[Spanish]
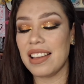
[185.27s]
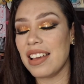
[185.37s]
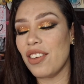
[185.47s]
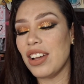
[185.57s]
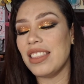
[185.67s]

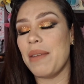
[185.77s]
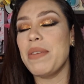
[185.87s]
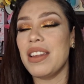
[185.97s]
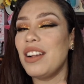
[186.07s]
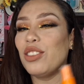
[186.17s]
Creo que
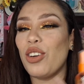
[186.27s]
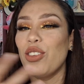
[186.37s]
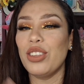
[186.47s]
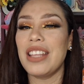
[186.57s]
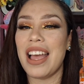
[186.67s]
también el
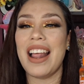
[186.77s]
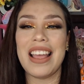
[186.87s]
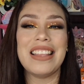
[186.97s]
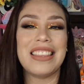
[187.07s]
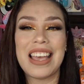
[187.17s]
tono te,
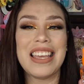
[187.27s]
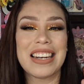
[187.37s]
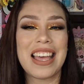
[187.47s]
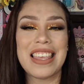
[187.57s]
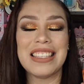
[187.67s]
te
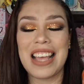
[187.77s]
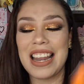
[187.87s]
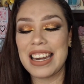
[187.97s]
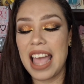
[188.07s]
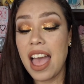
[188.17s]
irradie esa
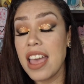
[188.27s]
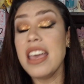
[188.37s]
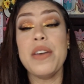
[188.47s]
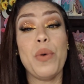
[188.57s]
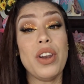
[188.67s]
alegría.
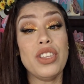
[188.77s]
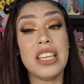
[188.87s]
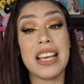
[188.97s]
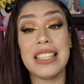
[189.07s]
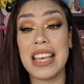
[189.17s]
Y bueno,
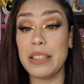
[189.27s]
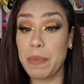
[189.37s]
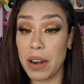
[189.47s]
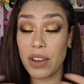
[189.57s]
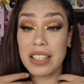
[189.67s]
chicas,
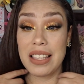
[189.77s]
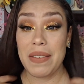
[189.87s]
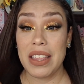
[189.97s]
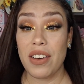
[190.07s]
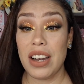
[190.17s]
espero que este
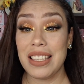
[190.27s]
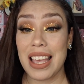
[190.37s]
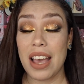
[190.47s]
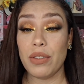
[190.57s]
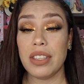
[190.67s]
video les
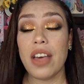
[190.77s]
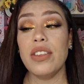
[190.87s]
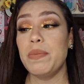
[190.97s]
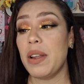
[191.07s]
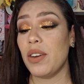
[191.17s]
haya gustado.
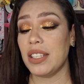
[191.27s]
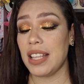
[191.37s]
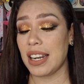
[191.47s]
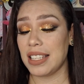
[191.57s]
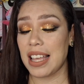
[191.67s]
Espero que
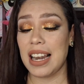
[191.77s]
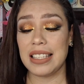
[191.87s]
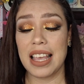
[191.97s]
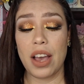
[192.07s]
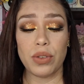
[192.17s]
esta reseña
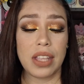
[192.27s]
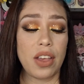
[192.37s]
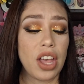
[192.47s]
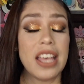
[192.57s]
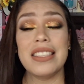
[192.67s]
les haya
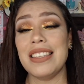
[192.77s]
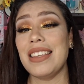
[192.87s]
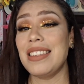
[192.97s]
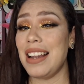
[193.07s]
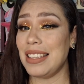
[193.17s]
gustado. Si es
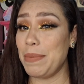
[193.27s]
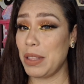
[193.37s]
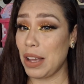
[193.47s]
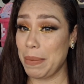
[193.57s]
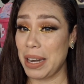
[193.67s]
así, las
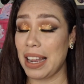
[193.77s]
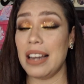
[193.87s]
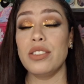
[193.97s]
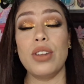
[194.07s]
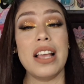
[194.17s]
invito a que me
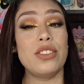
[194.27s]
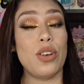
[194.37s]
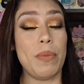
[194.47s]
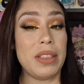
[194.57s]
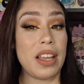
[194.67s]
regalen su like, su
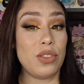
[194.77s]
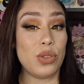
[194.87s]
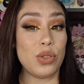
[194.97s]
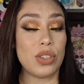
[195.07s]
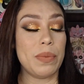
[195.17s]
comentario y su
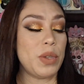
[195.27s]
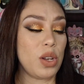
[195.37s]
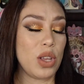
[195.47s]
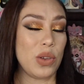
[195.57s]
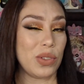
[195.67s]
suscripción.
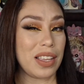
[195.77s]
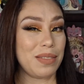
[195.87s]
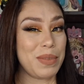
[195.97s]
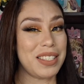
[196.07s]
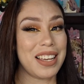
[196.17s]
Y ustedes,
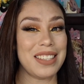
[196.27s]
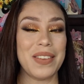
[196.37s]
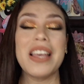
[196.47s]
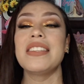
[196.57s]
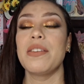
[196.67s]
mis chicas
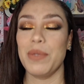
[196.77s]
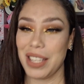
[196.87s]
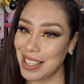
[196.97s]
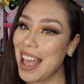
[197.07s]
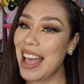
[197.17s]
bellas y
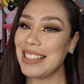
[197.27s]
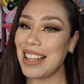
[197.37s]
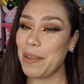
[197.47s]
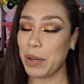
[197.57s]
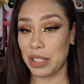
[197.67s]
hermosas, hasta
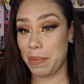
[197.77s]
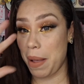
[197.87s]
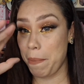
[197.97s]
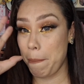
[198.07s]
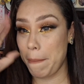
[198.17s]
la
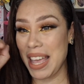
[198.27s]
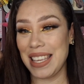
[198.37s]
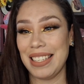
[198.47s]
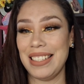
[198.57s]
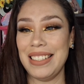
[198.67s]
próxima. Bye.